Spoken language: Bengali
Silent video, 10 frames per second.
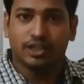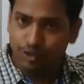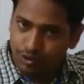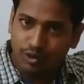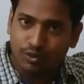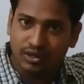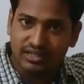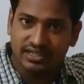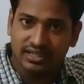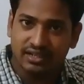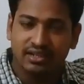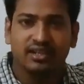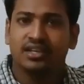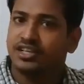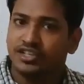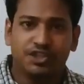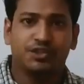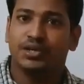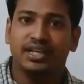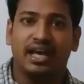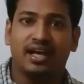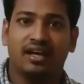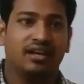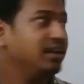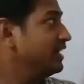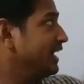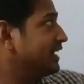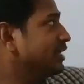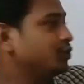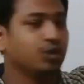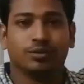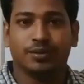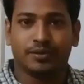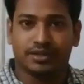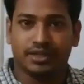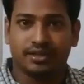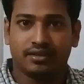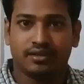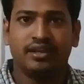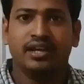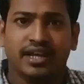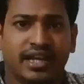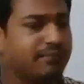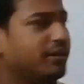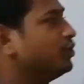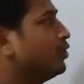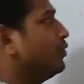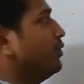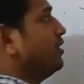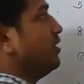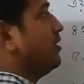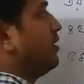কিছু যোগ করেছি নিশ্চয়ই না এটা শূন্য বিভক্তি কিংবা ধরুন